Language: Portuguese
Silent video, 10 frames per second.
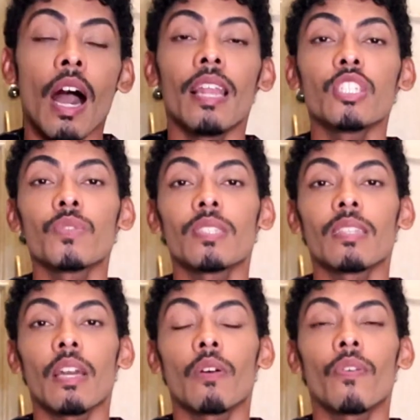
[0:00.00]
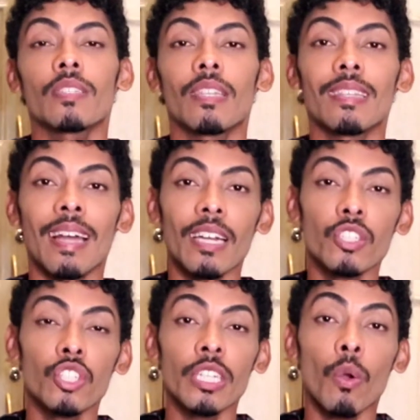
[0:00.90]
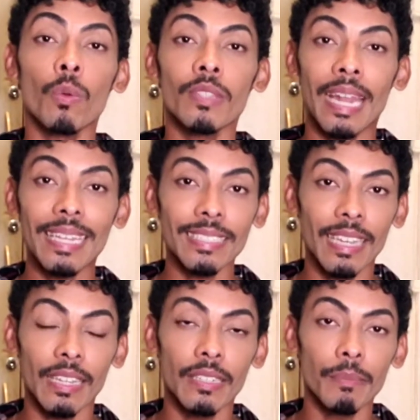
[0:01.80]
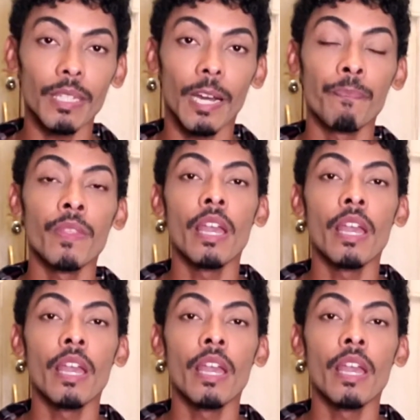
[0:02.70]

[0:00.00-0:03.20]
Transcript: Além de você ter a facilidade de encontrar essa lâmina,